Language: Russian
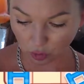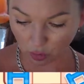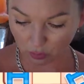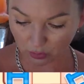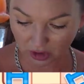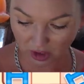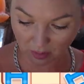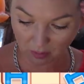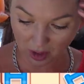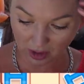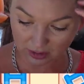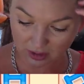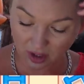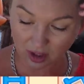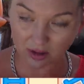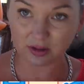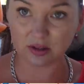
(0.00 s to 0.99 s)
Том меня
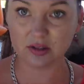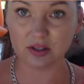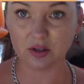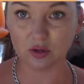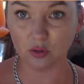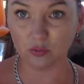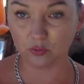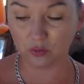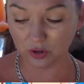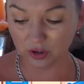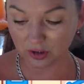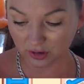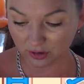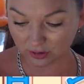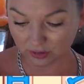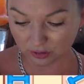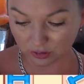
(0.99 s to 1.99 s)
обогнал. Если Том
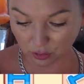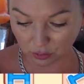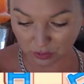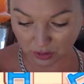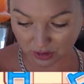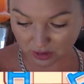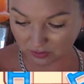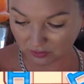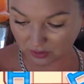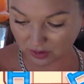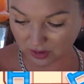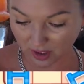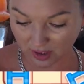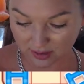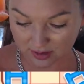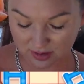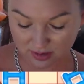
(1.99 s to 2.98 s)
выиграет, то мне не
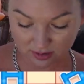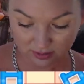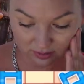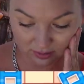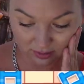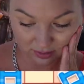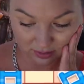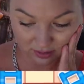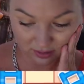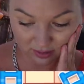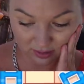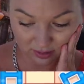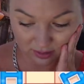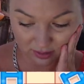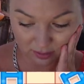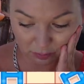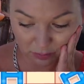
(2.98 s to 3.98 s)
видать э,
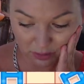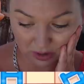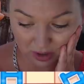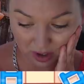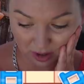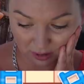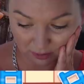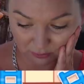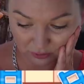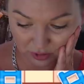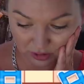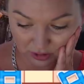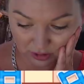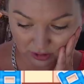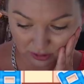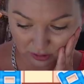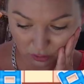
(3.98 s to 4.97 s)

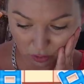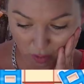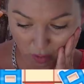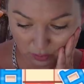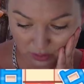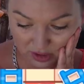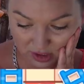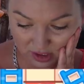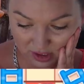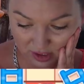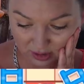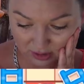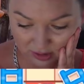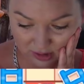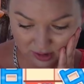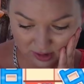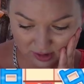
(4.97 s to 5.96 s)
правды. Том,
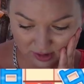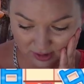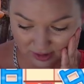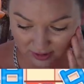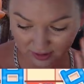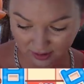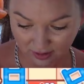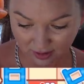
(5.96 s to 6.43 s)
нет, нет.